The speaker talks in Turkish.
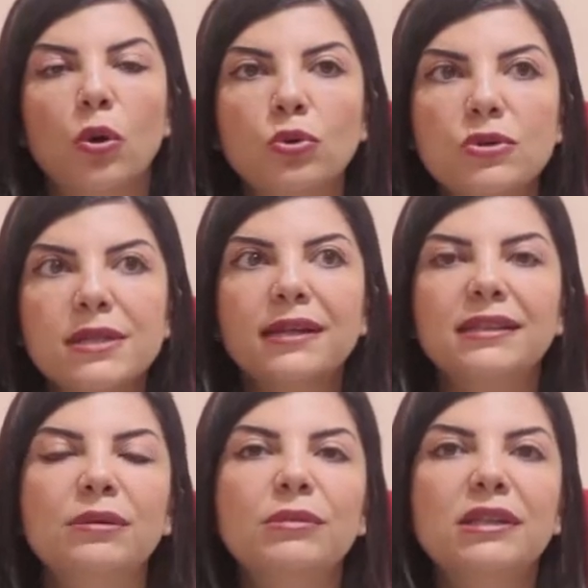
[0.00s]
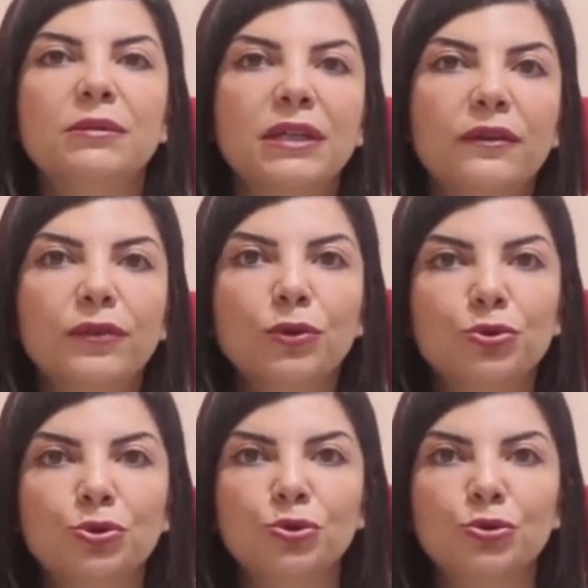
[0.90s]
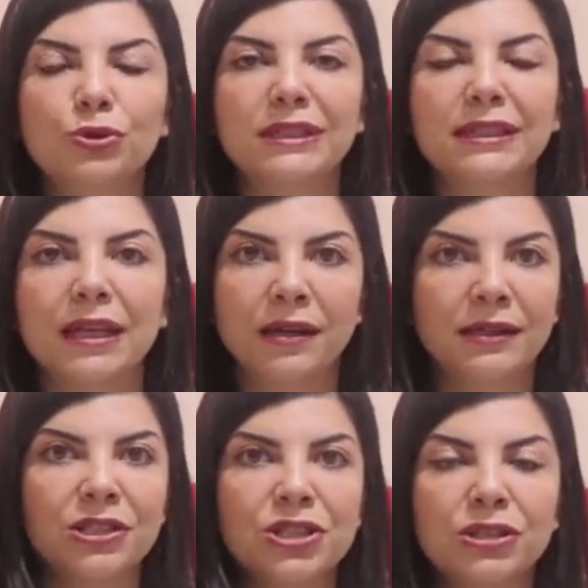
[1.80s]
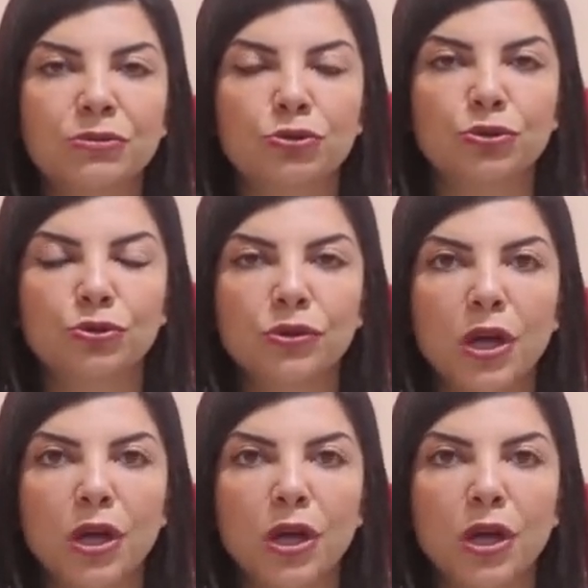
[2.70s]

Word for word: O yüzden değil midir bir kafeye oturduğun sırada arkadaşınla buluştun.